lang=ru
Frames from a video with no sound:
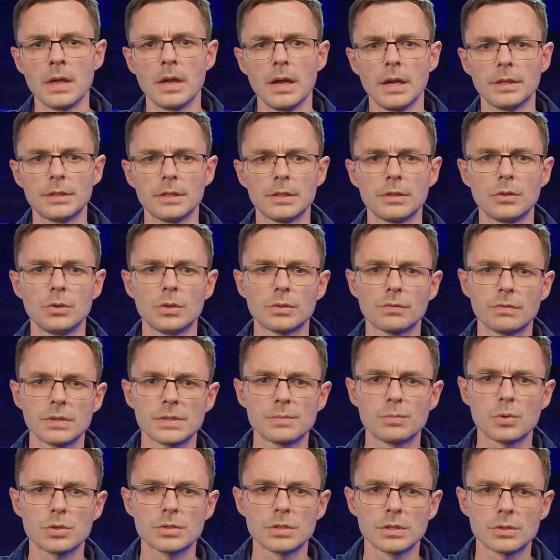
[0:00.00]
Это дает
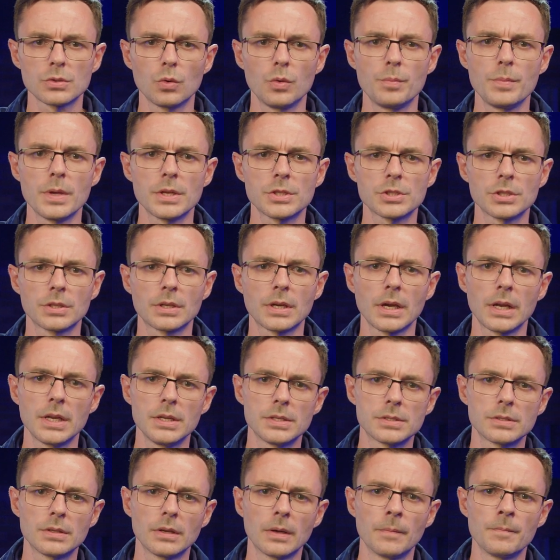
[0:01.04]
возможность уменьшить
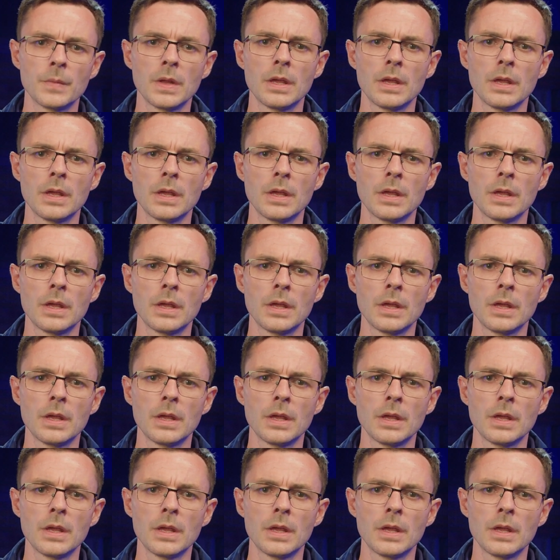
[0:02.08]
количество